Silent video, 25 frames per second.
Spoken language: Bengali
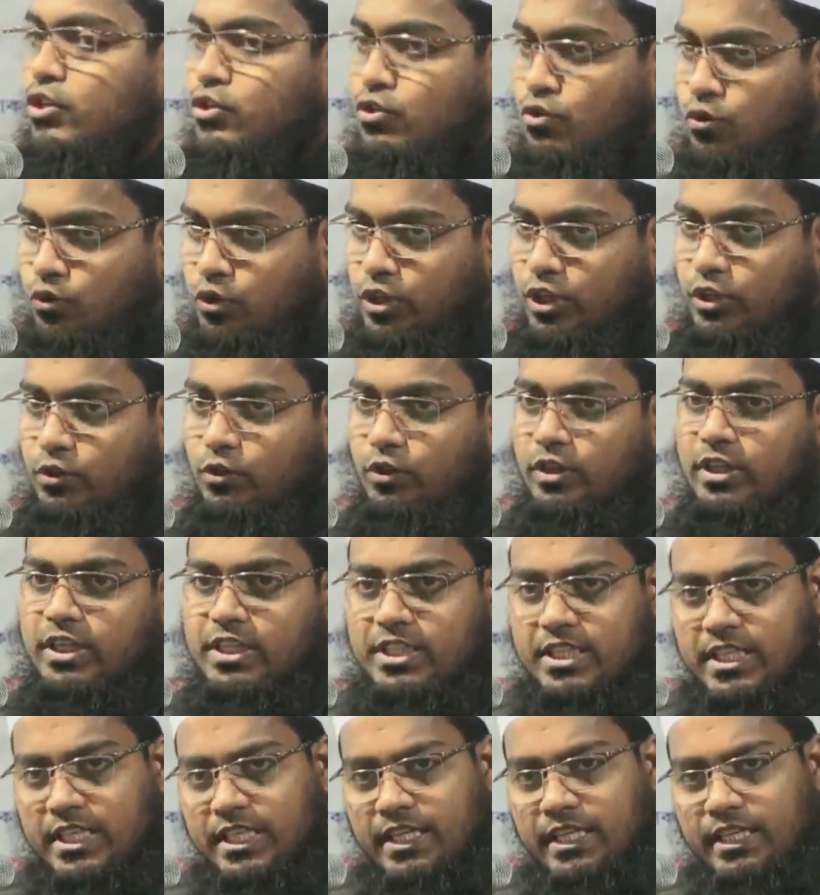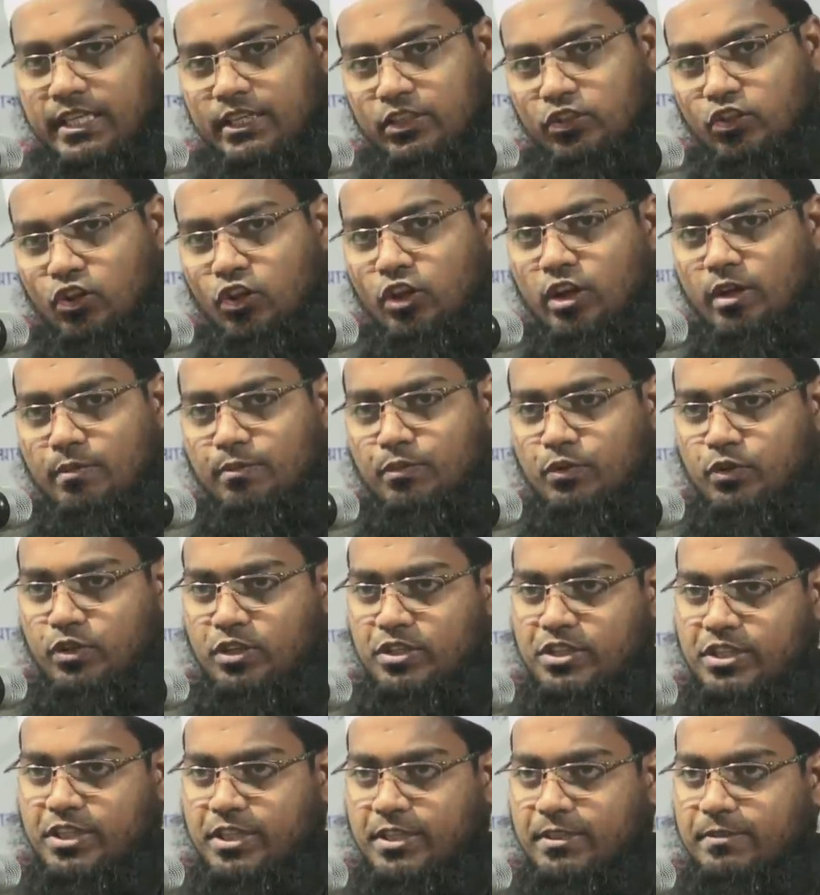চুরি করেছে ধরা
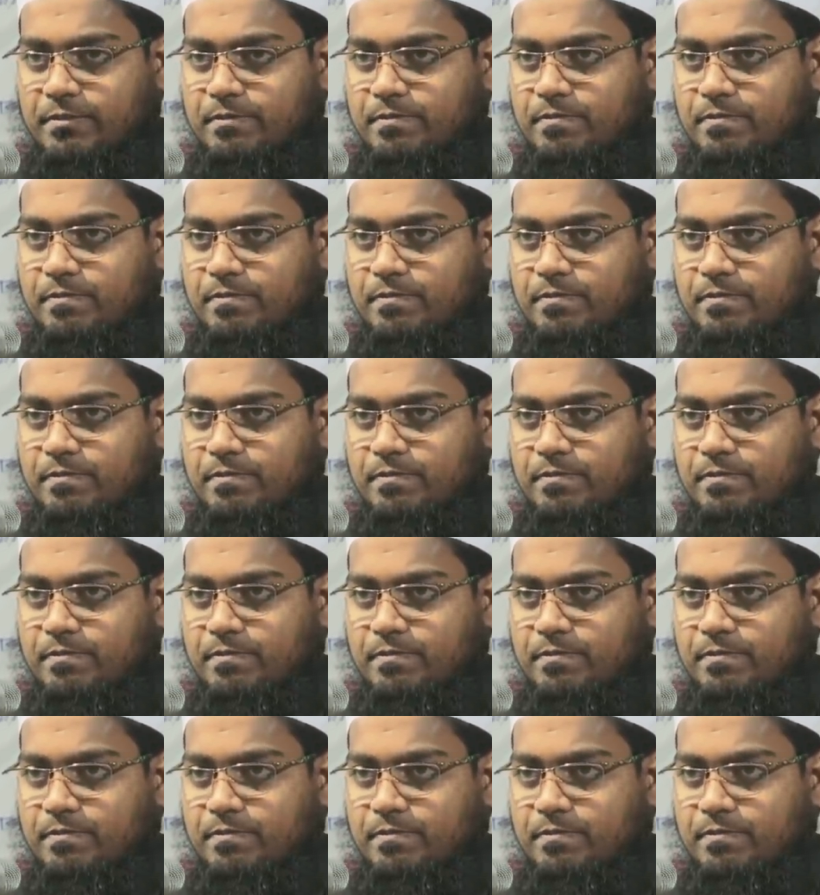পড়েছে